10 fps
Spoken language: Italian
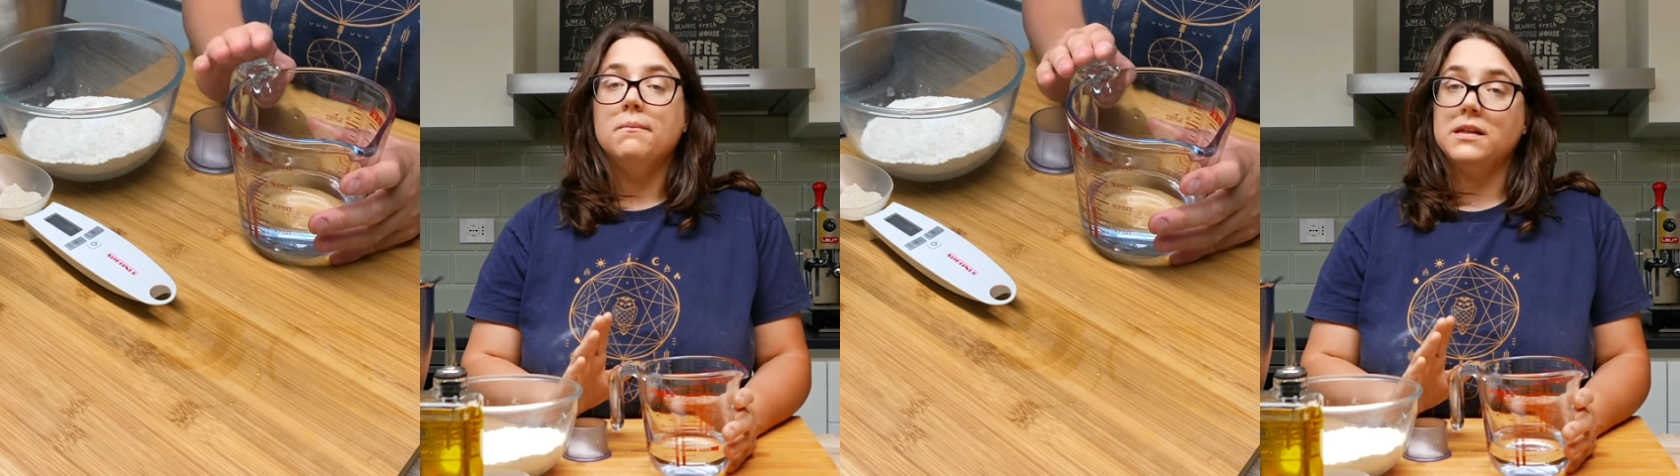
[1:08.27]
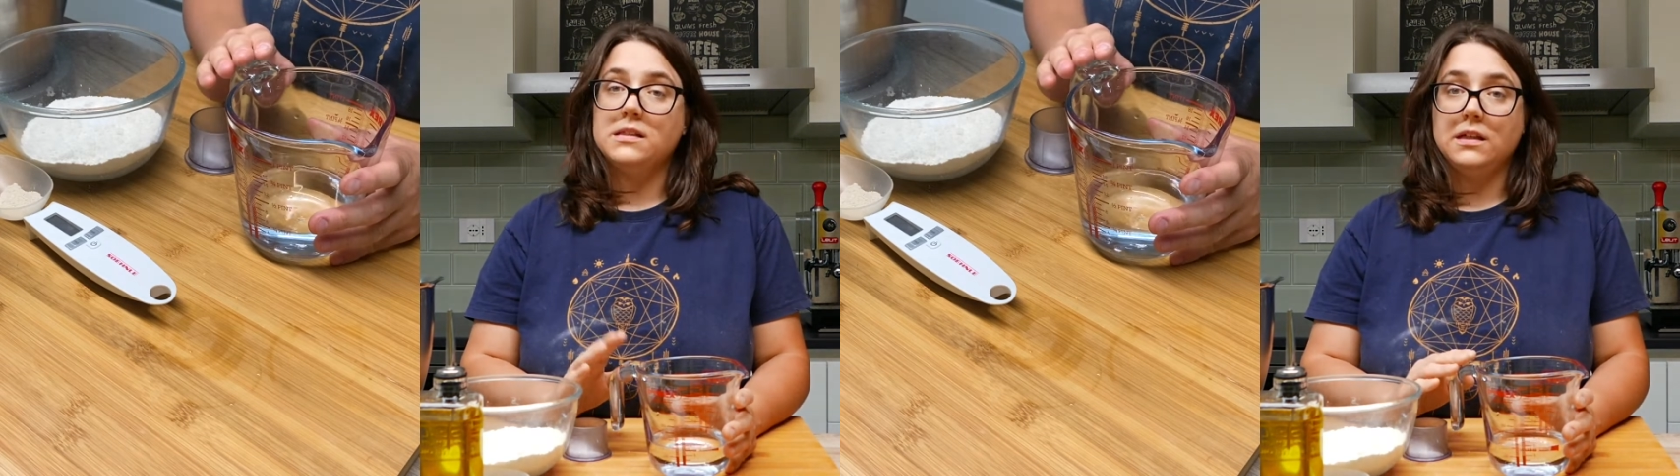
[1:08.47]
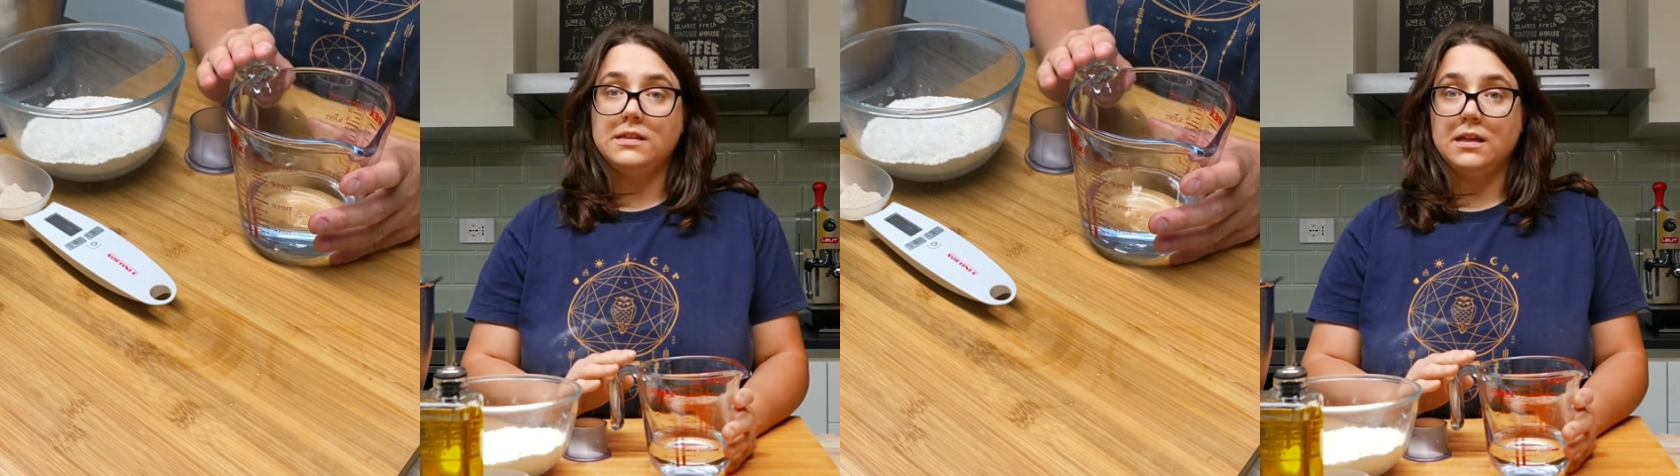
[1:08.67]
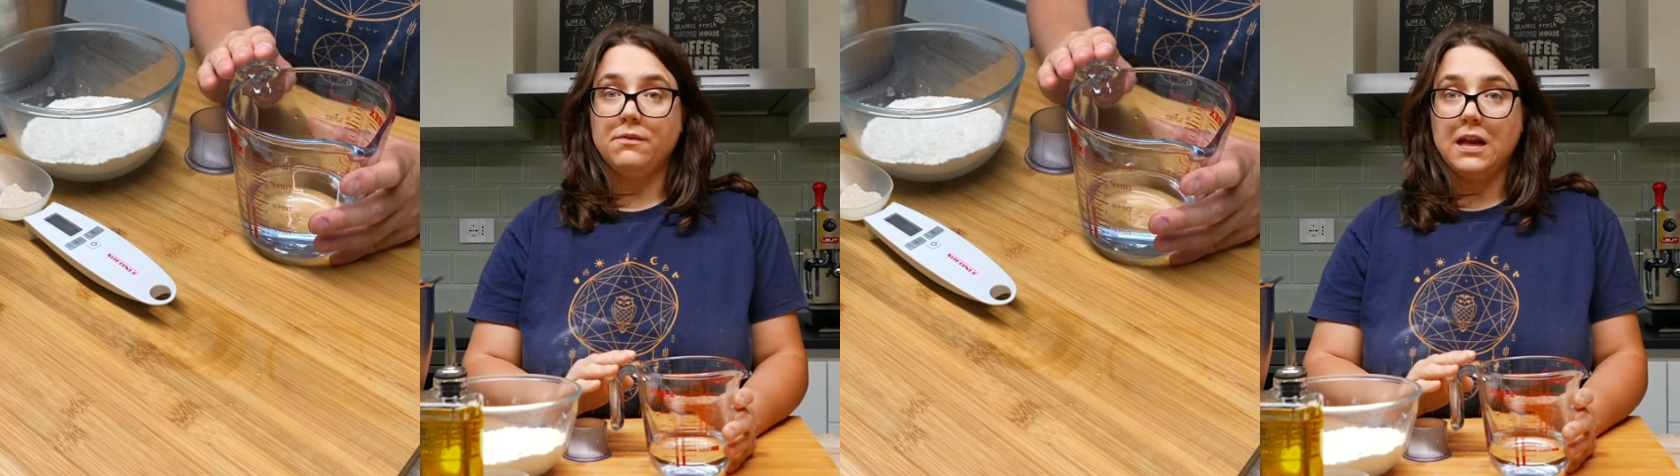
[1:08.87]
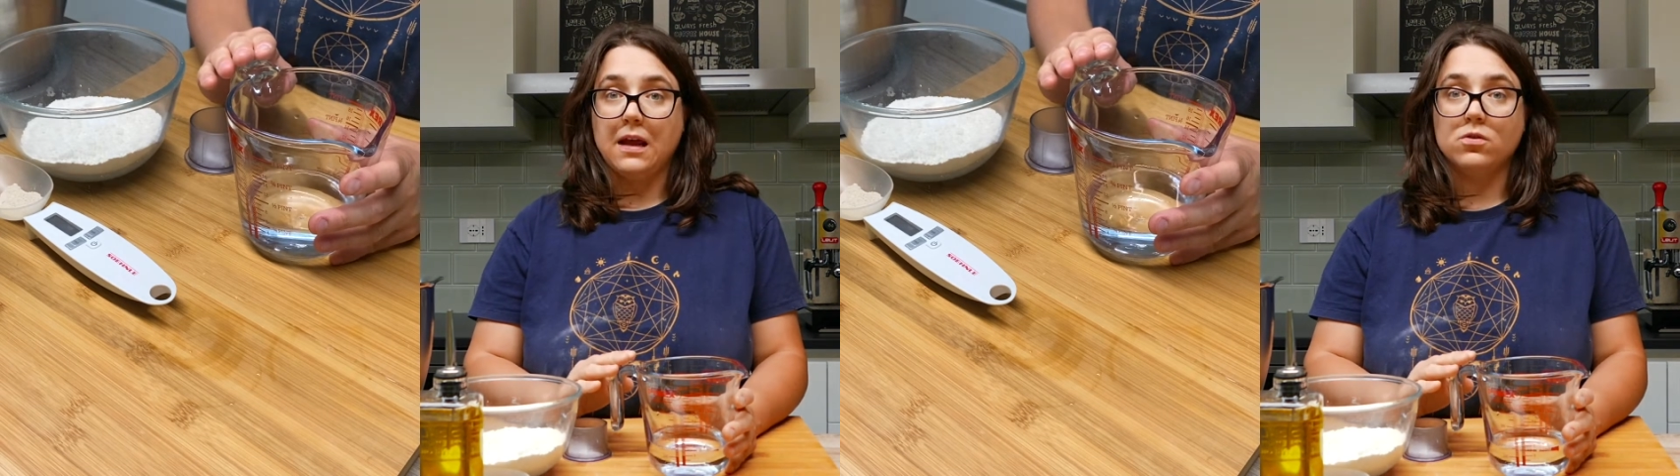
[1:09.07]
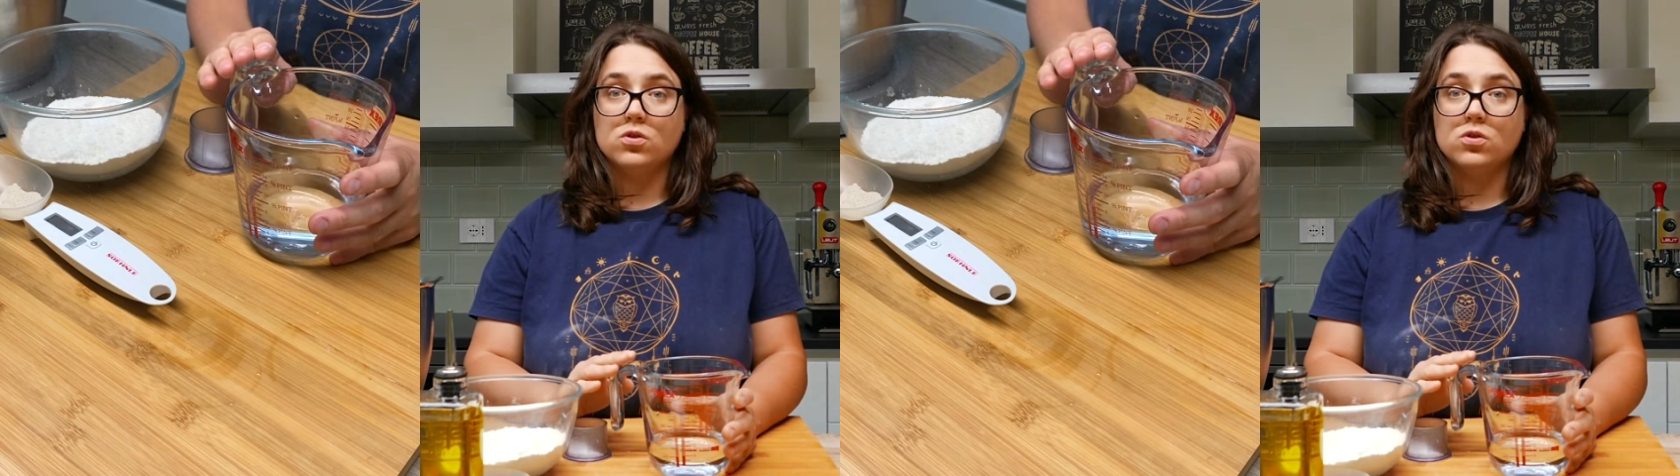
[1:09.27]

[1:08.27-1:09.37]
ma ce ne serviranno